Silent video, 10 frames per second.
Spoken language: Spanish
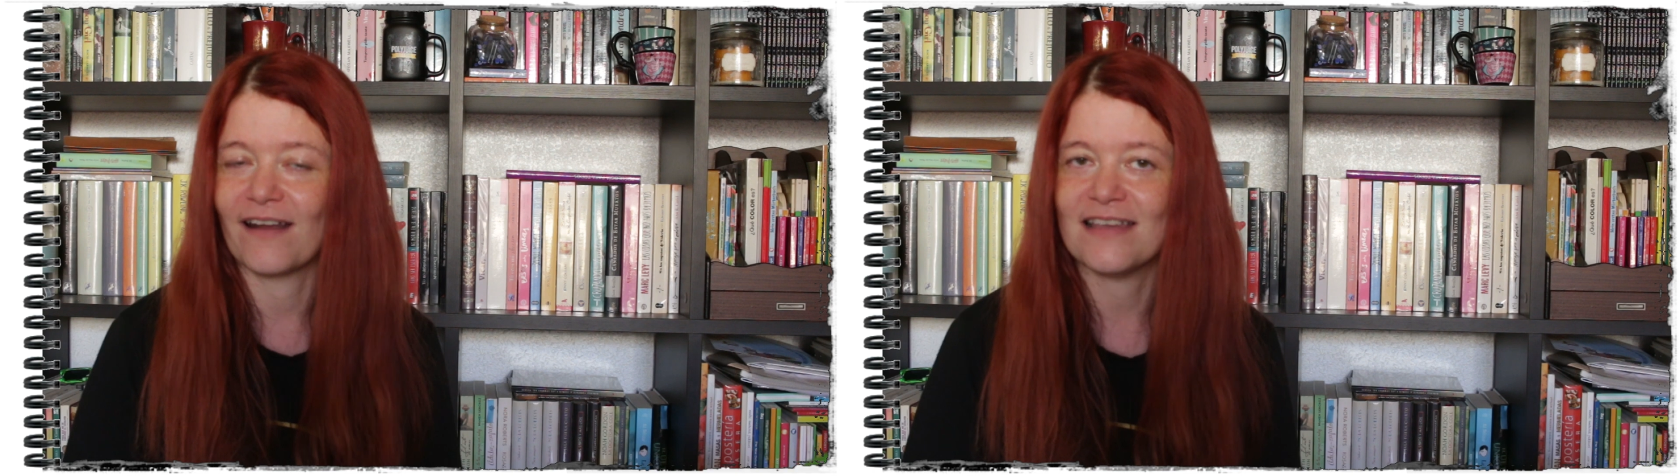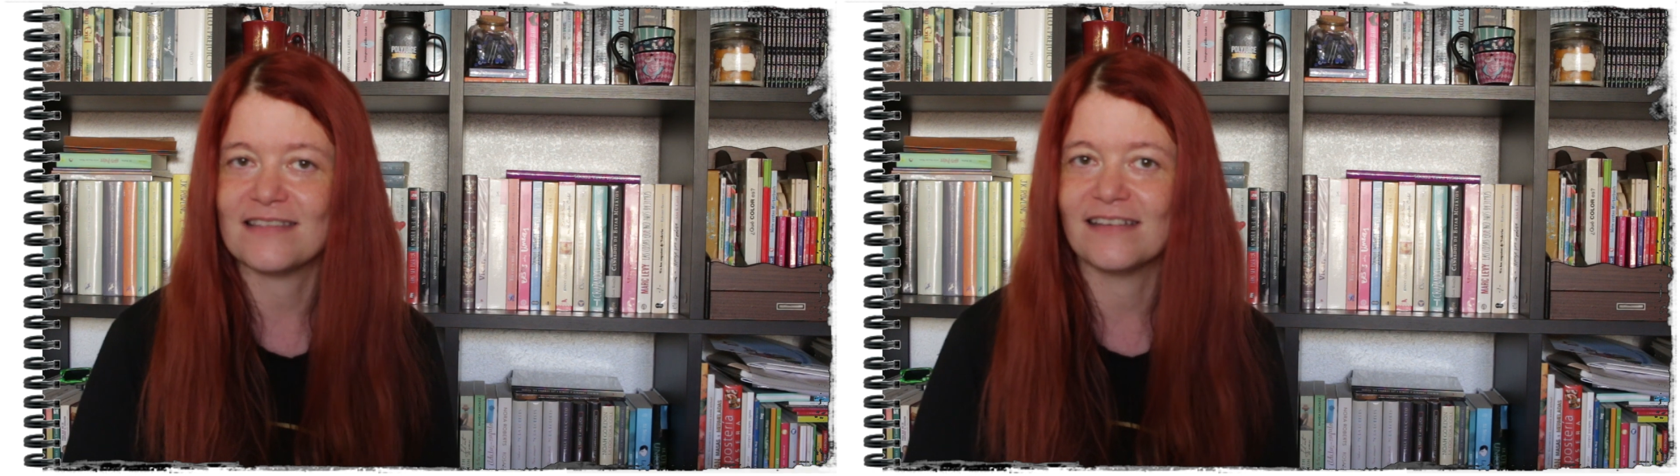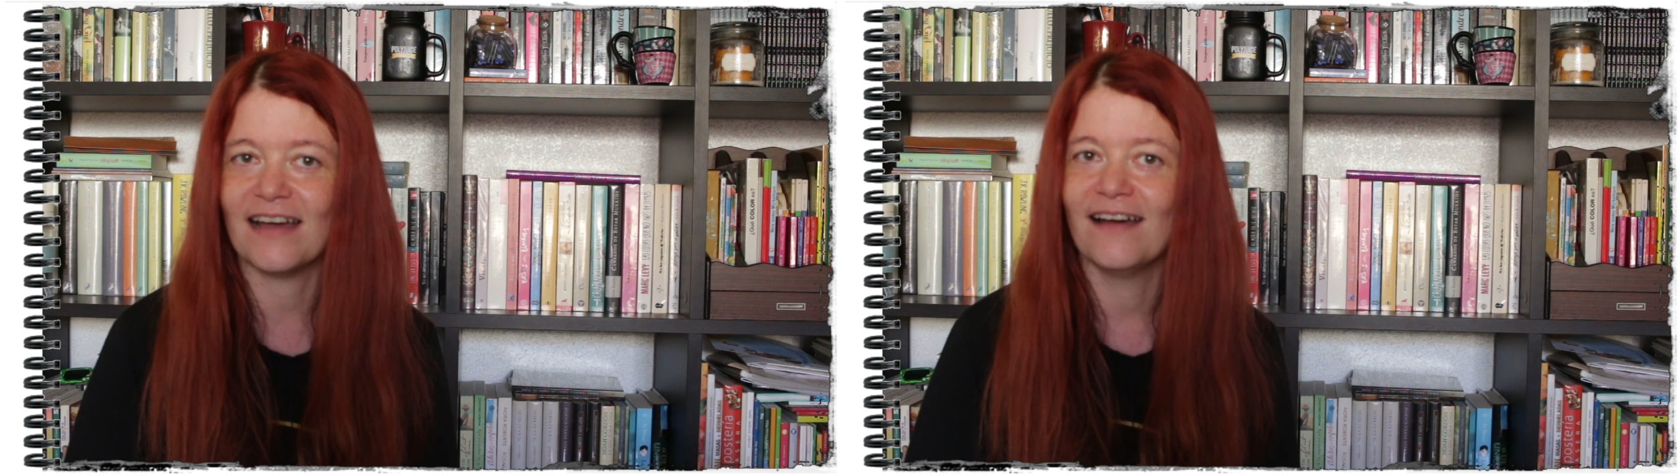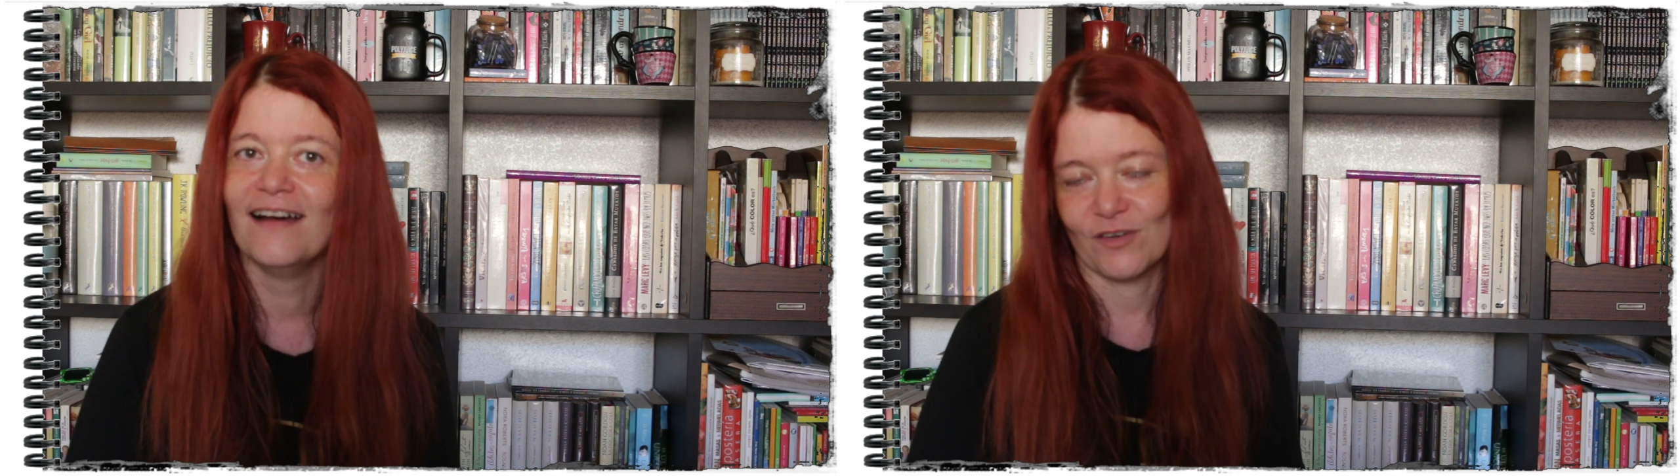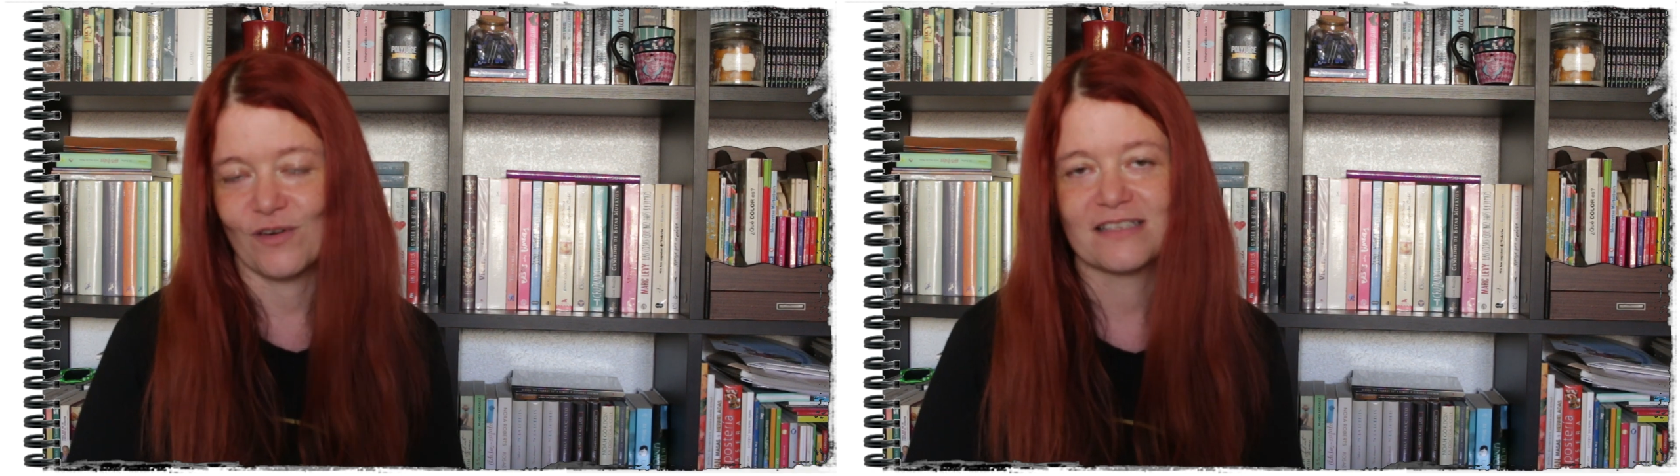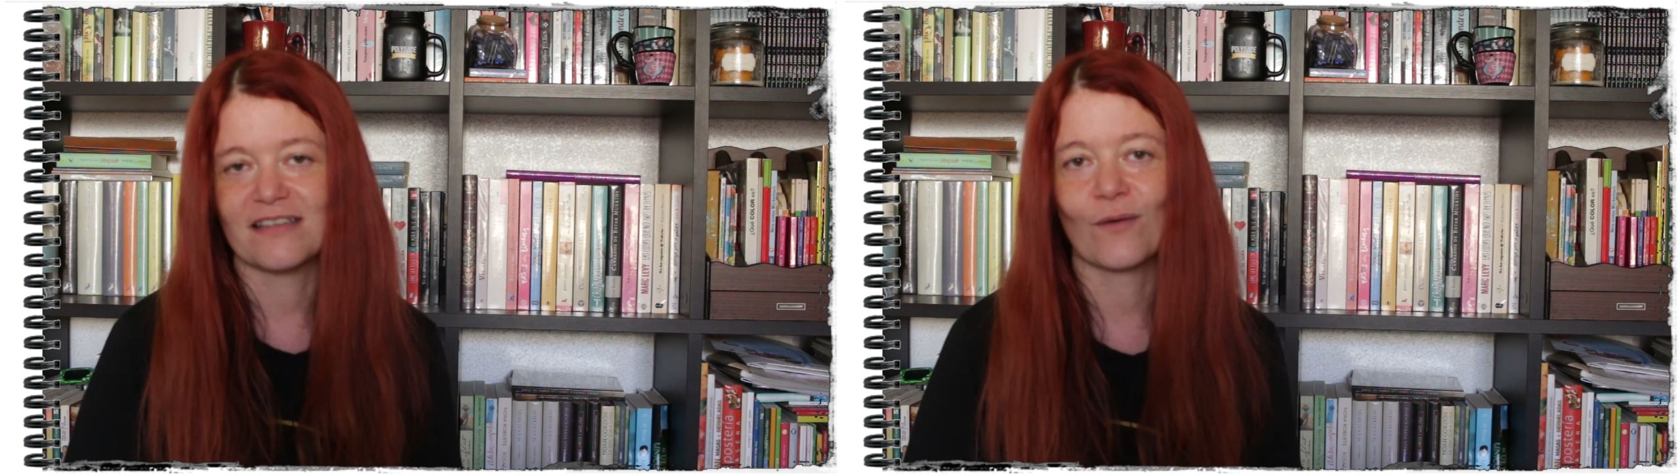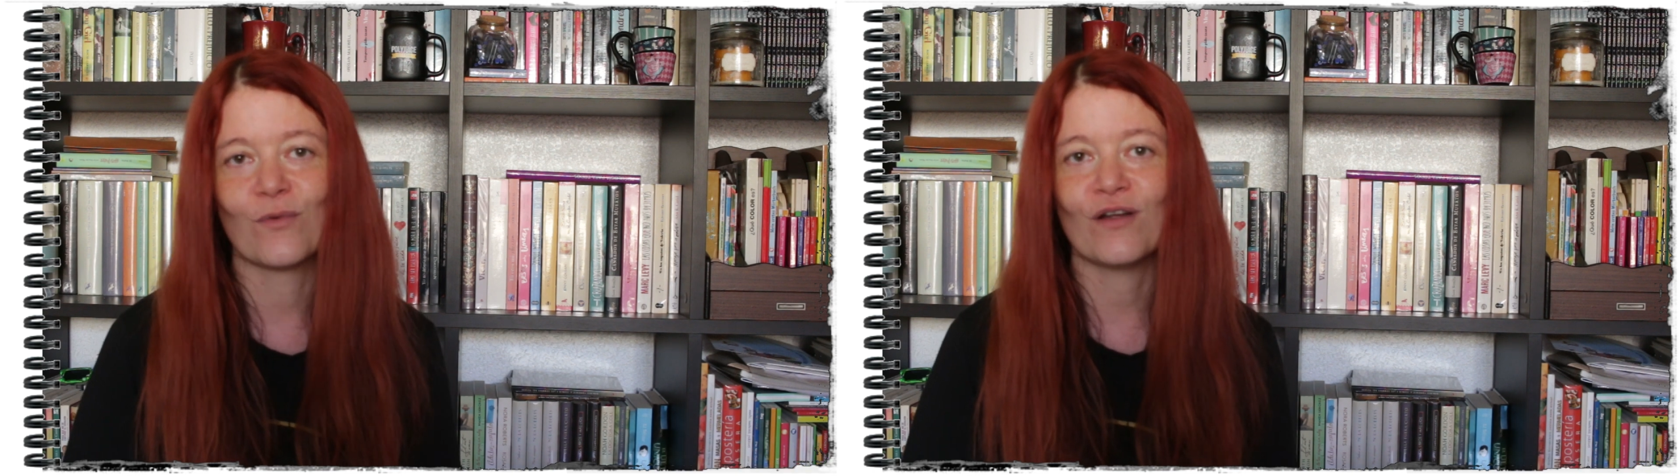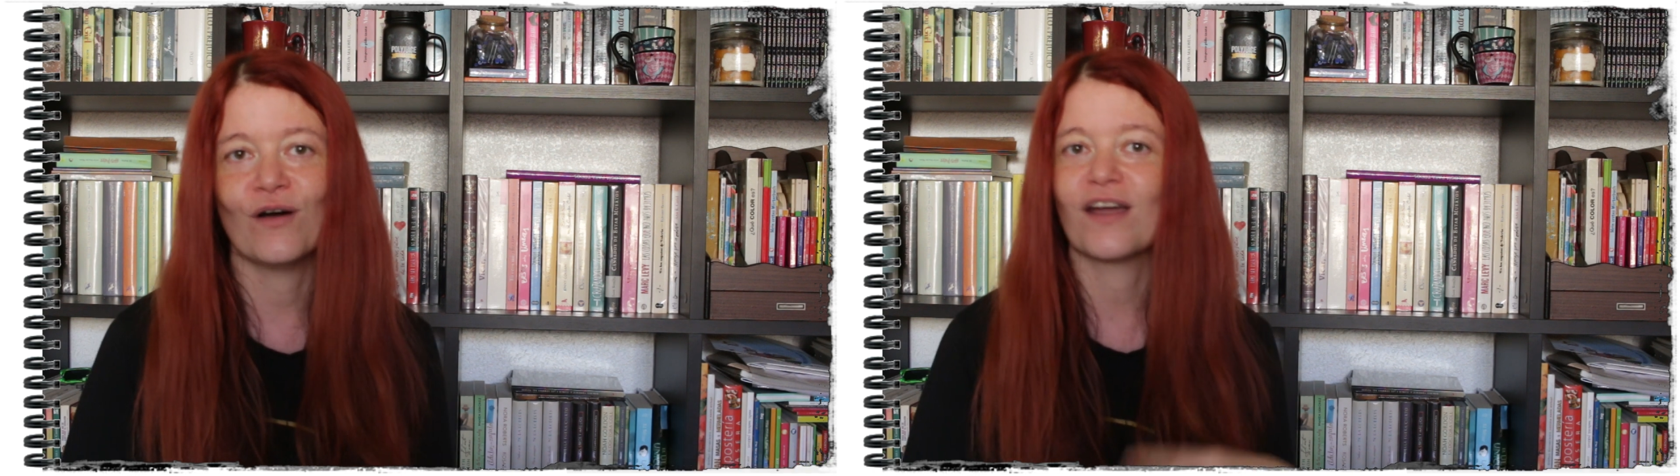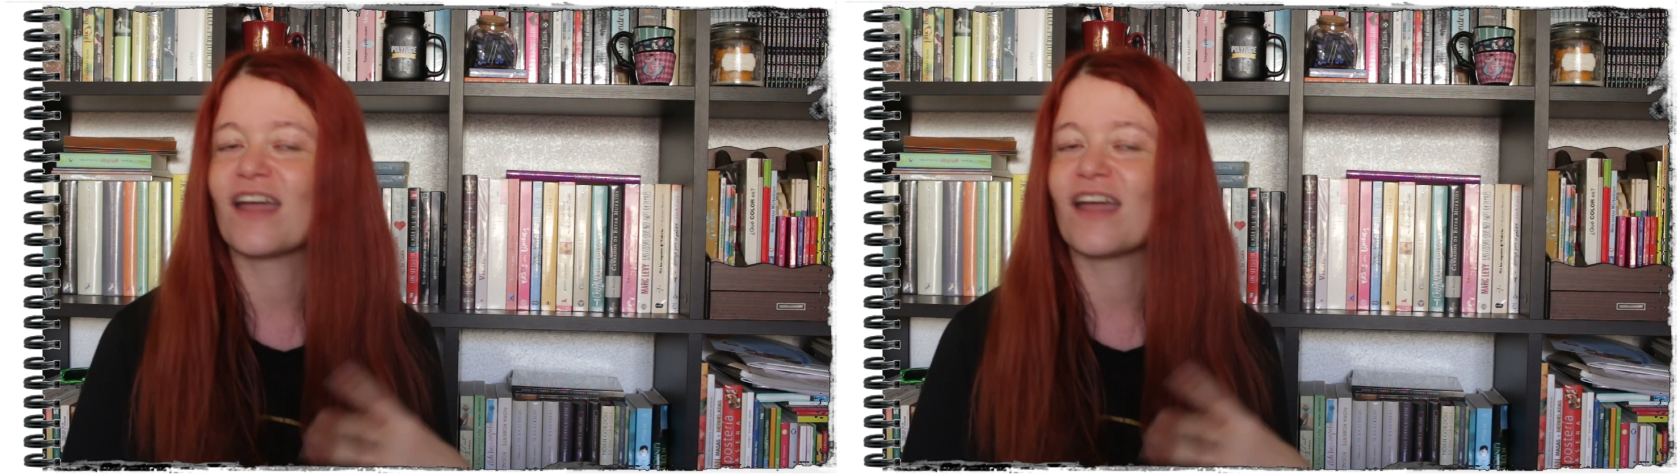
clásica, os aseguro